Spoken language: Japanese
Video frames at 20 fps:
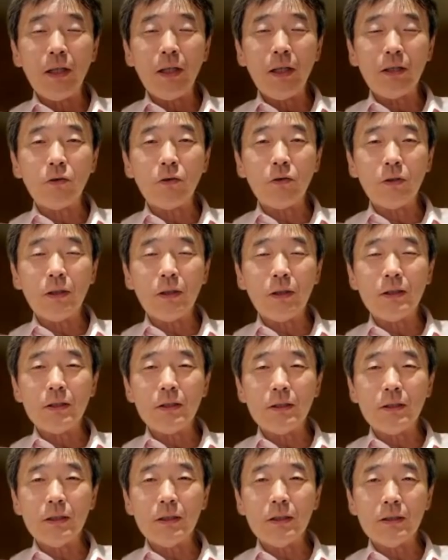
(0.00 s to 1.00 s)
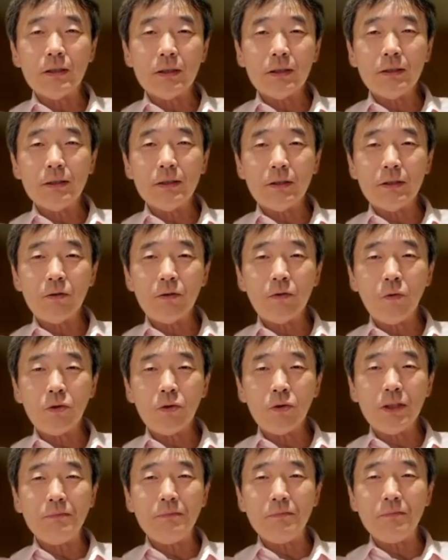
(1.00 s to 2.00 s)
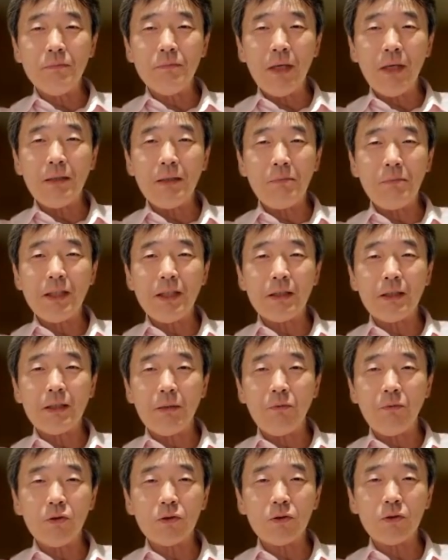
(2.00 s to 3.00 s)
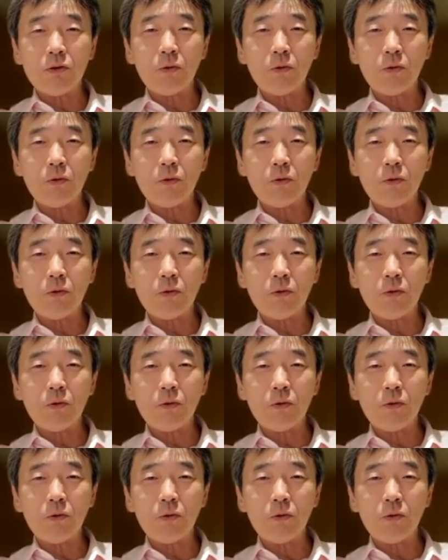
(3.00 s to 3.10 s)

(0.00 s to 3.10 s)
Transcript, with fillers: えっと、個人名で見てても、